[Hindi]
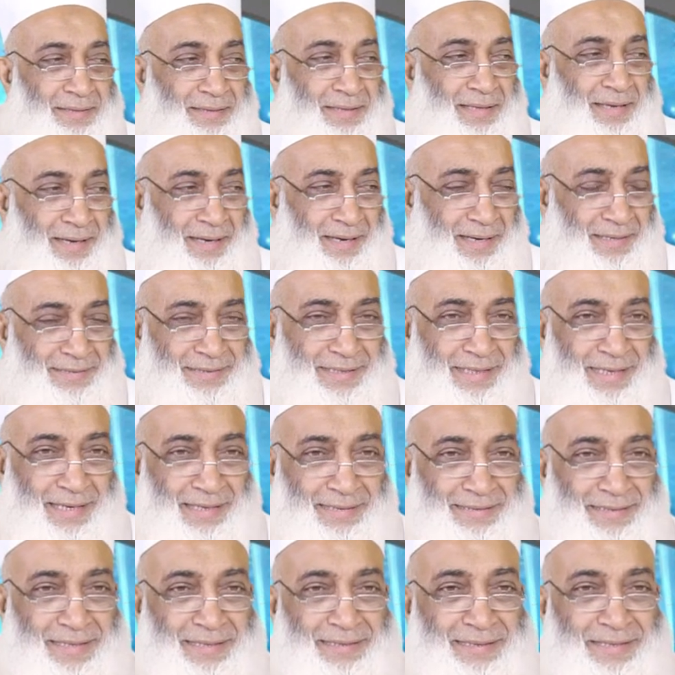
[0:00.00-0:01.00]
दरख्वास्तें
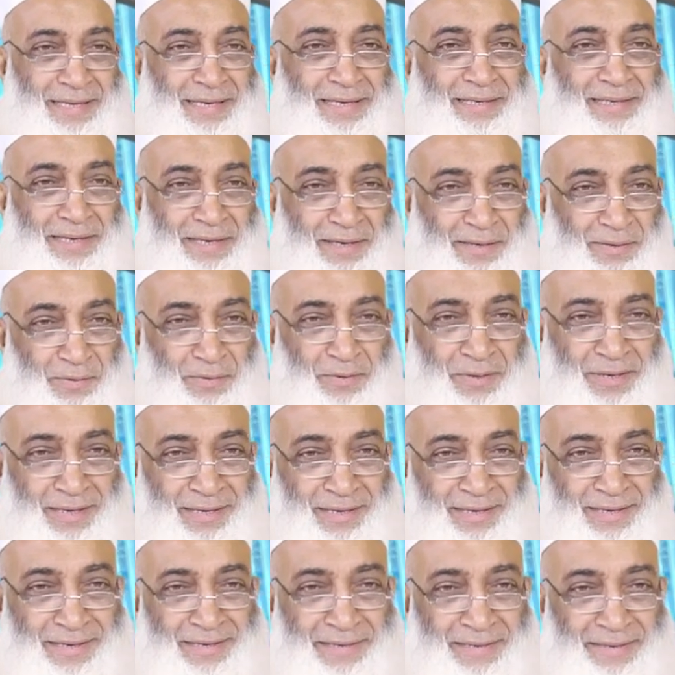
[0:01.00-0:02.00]
आ जाती हैं टिकटों के
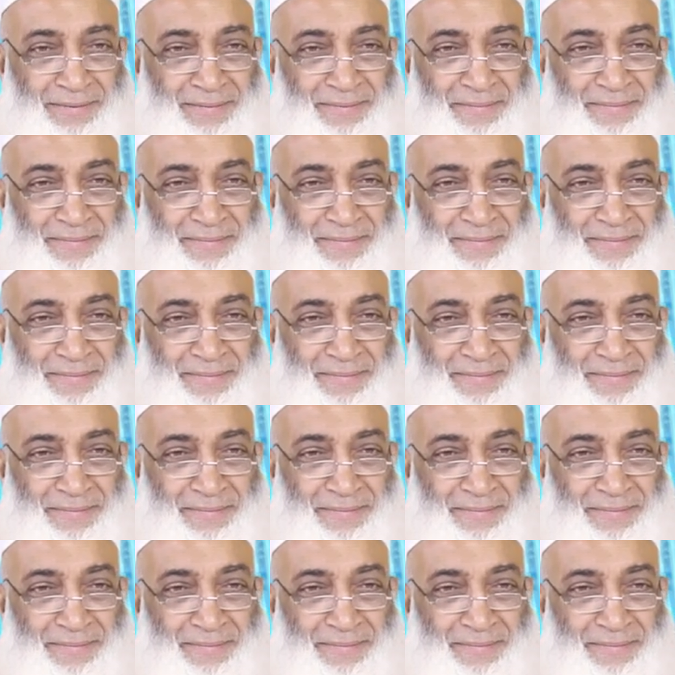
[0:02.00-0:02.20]
लिए